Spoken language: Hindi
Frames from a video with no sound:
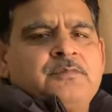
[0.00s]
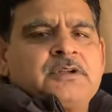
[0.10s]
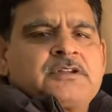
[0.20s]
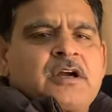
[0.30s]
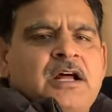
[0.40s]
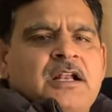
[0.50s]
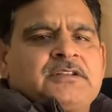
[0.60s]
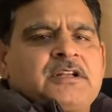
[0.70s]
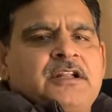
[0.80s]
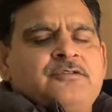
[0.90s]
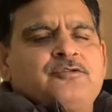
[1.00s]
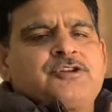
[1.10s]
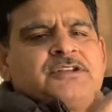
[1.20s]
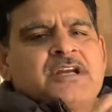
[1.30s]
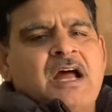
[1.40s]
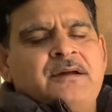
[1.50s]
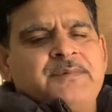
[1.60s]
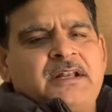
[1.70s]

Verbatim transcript: मतलब गलत नहीं होते जहां हमें